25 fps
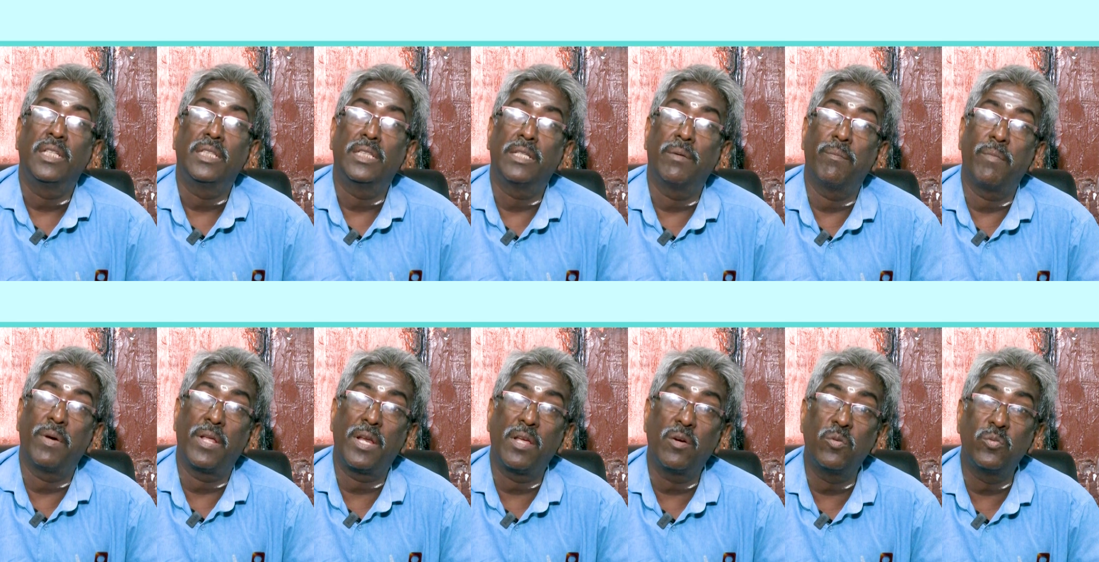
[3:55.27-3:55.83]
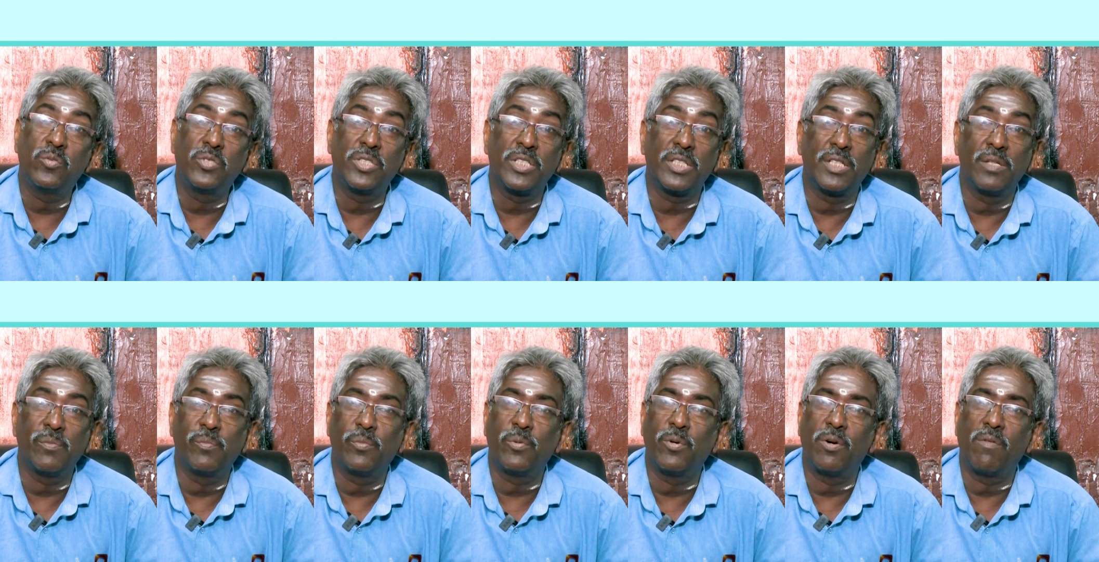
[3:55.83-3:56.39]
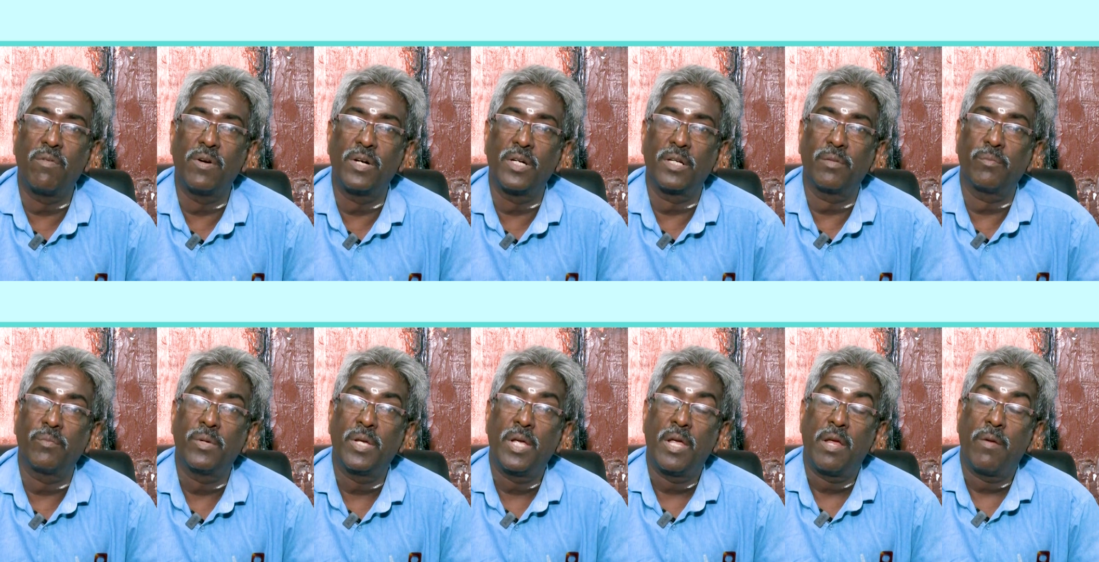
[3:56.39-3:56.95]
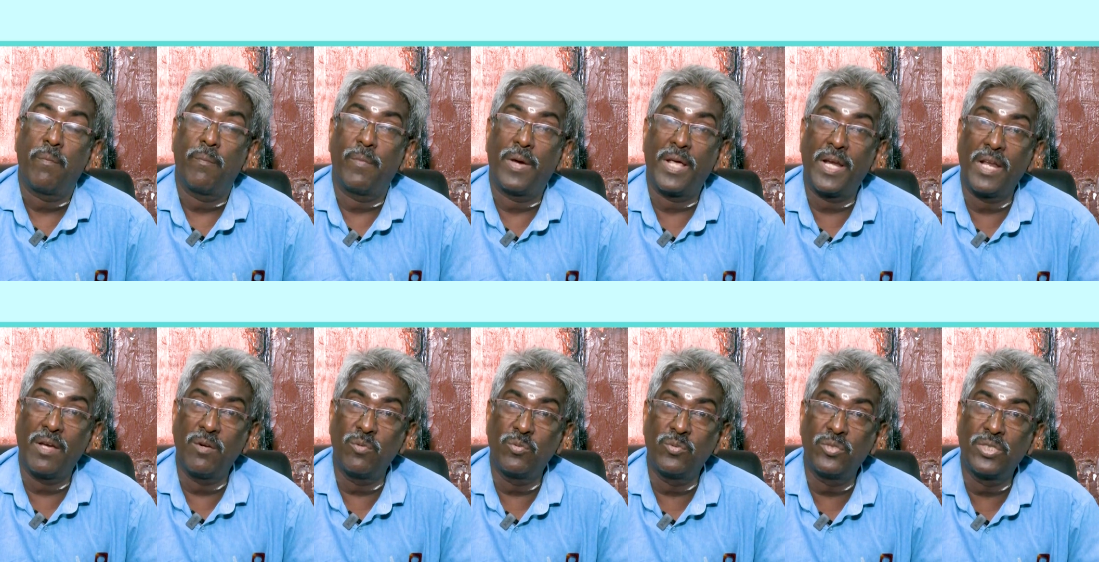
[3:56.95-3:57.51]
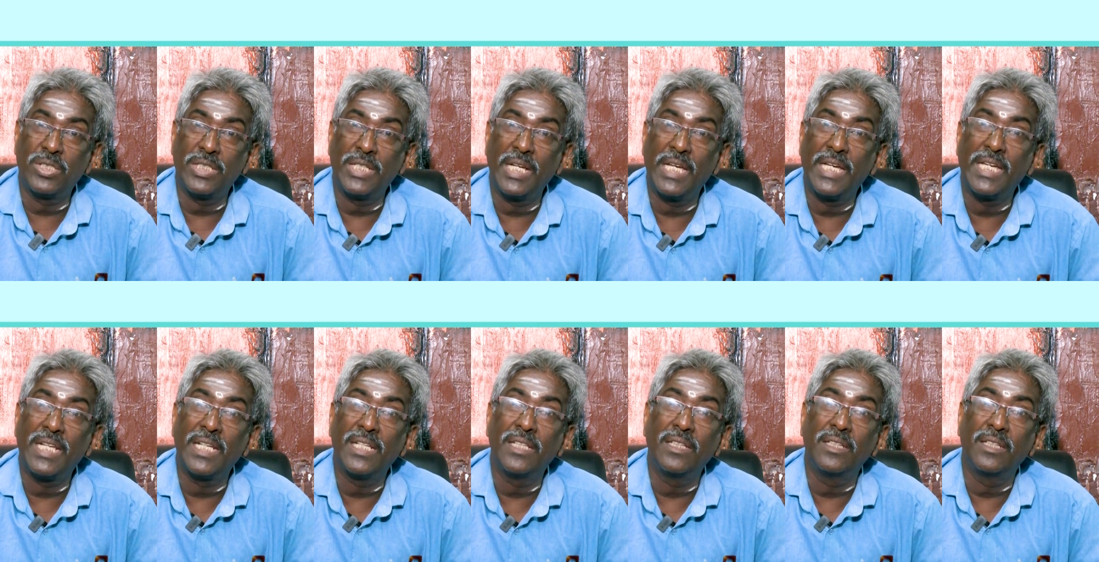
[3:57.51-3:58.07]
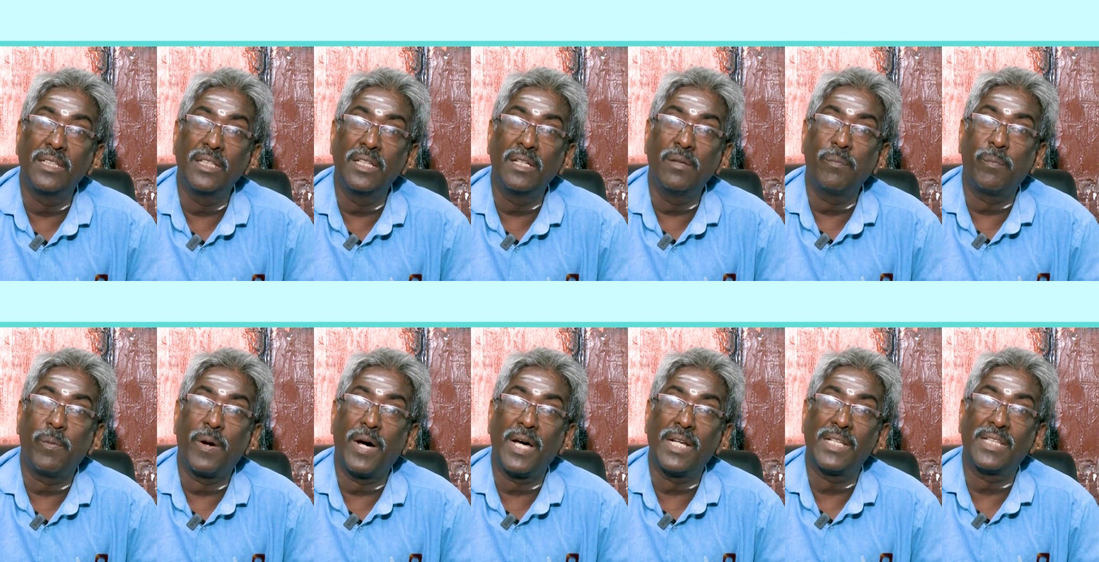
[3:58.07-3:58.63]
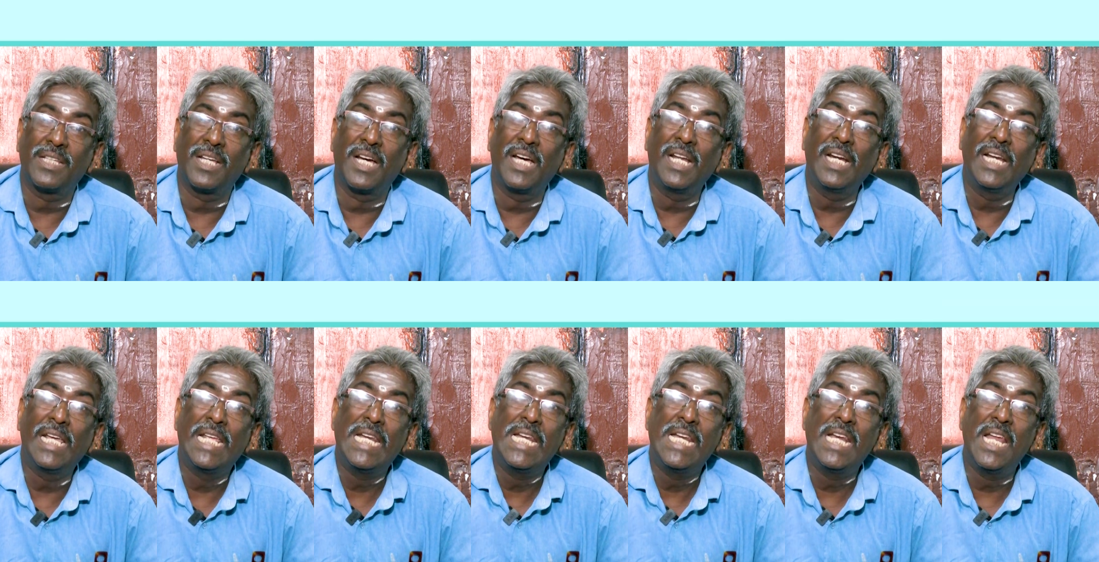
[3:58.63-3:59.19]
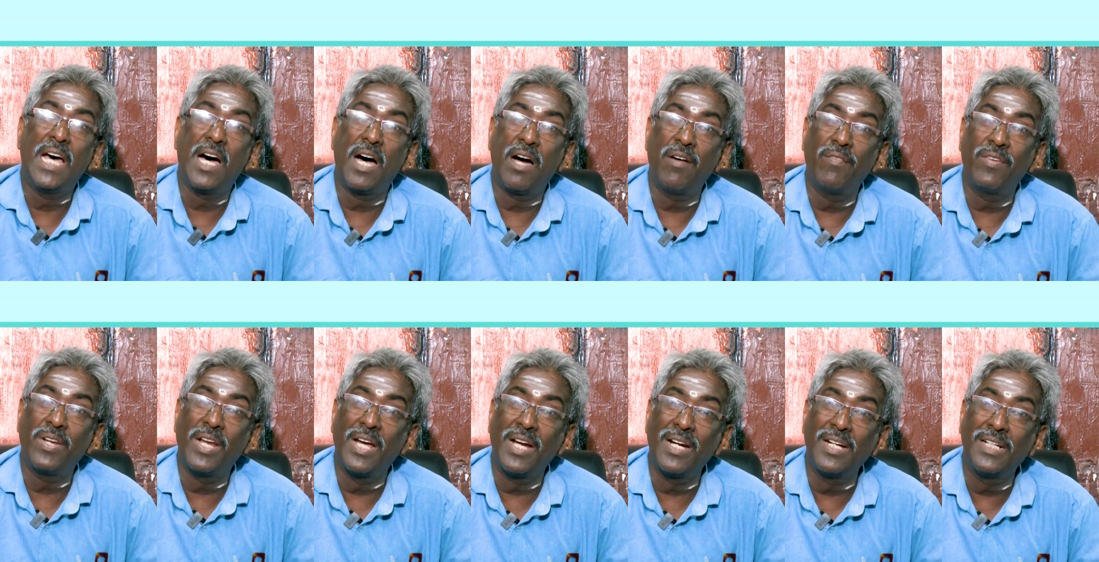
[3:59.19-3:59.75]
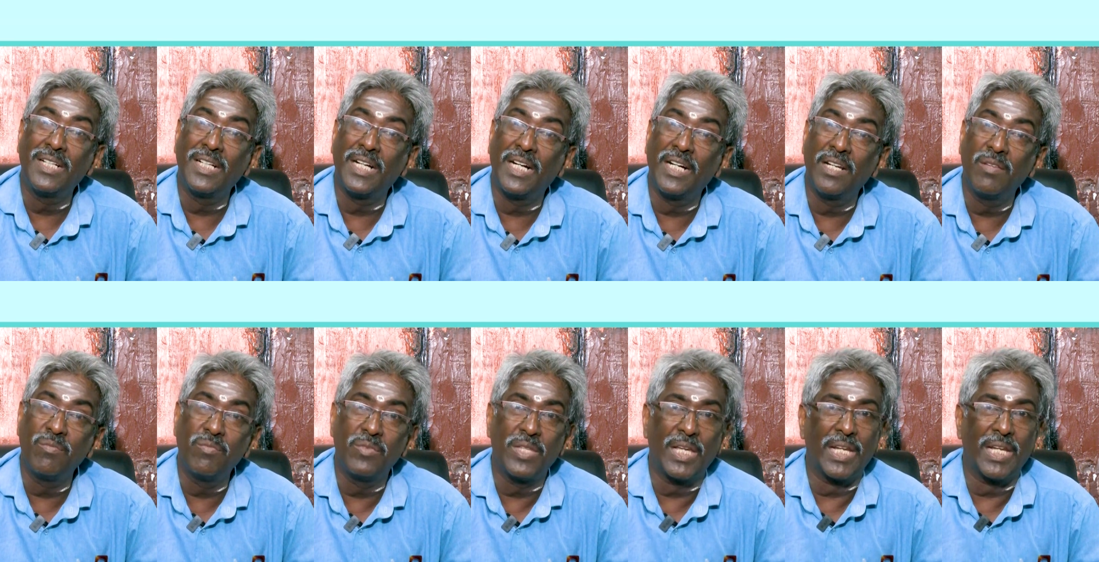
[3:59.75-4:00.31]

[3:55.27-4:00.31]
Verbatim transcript: இந்த மலை உச்சிக்கு போக வேண்டும் மலை உச்சியில் இருந்து பார்த்தால் எல்லா விலங்குகளும்